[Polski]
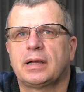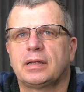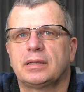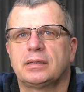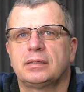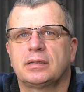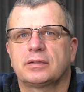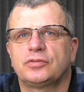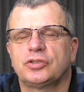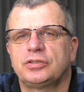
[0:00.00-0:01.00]
ale
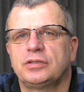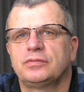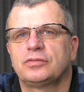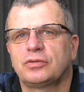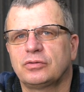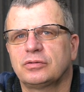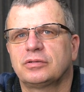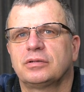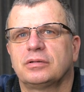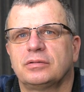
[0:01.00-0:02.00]
jak wcześniej
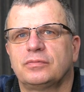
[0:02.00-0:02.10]
wzrok y,